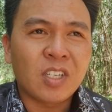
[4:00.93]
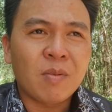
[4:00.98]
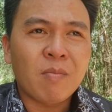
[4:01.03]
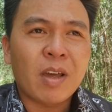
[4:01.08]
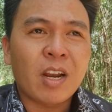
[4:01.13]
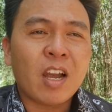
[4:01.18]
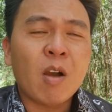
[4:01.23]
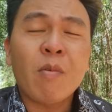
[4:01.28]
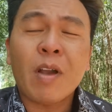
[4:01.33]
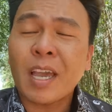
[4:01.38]
nhưng
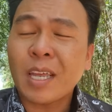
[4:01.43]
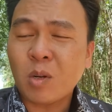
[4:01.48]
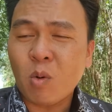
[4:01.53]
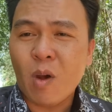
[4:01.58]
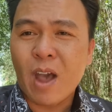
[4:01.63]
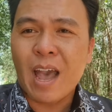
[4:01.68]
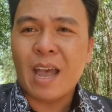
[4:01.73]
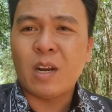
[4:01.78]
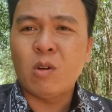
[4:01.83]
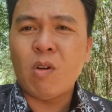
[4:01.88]
mà nó không có kết
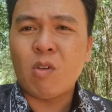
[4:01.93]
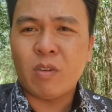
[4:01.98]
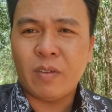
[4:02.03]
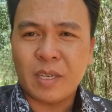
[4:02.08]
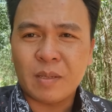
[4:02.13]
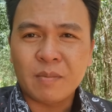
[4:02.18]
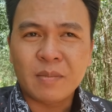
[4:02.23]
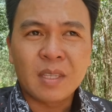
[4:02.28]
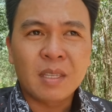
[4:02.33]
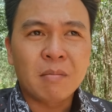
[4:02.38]
quả, đúng không quý
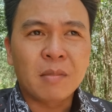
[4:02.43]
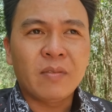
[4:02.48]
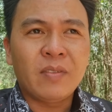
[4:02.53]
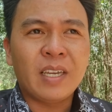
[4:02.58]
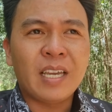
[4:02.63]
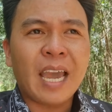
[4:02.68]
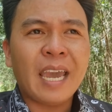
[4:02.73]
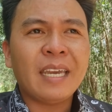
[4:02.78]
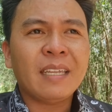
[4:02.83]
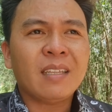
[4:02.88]
vị? Bởi
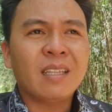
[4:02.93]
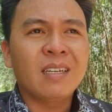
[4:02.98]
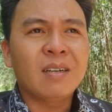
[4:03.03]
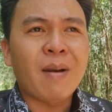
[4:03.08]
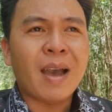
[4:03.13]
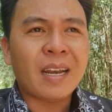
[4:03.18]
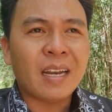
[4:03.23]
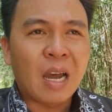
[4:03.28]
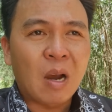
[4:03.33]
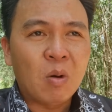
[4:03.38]
vì ngay từ
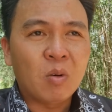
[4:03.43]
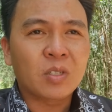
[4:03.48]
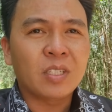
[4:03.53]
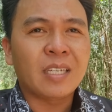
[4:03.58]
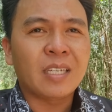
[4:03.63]
ban đầu